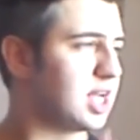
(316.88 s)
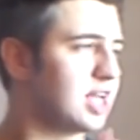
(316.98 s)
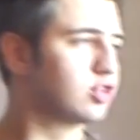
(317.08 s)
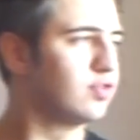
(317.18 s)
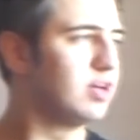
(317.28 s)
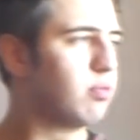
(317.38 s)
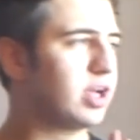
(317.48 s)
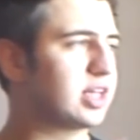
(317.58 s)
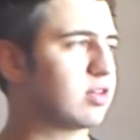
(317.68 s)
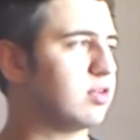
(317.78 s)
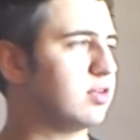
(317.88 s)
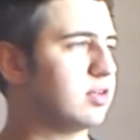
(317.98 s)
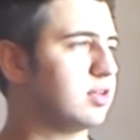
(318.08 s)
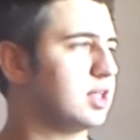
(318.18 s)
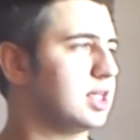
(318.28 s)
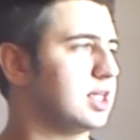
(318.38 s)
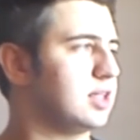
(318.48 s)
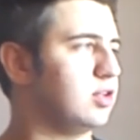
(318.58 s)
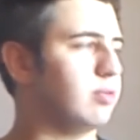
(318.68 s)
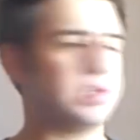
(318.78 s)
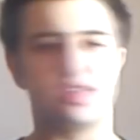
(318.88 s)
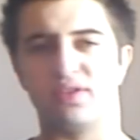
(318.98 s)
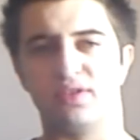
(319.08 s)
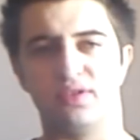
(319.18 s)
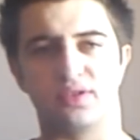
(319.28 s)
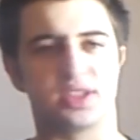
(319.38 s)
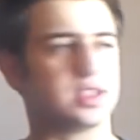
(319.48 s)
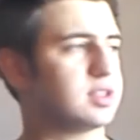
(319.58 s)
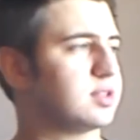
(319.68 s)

à, trouver le moyen de le mettre dans un